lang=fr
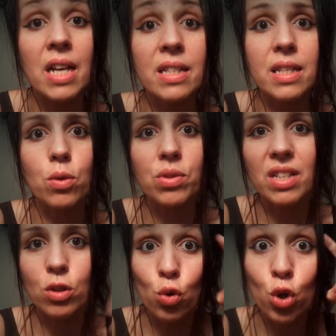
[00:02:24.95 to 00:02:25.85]
Ce qui compte,
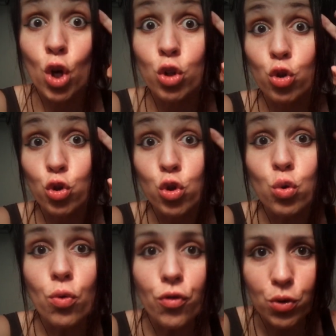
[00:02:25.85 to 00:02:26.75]
c'est de te
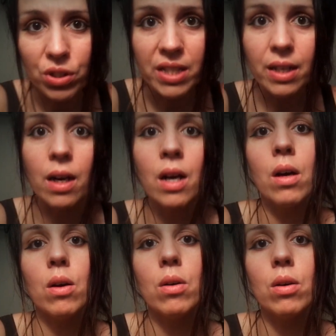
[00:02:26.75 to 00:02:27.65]
souvenir
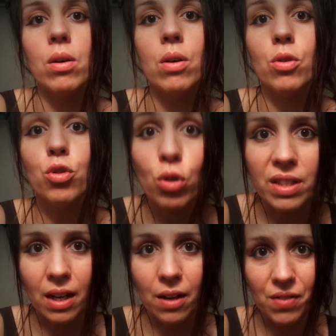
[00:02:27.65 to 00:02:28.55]
euh, de tes rêves.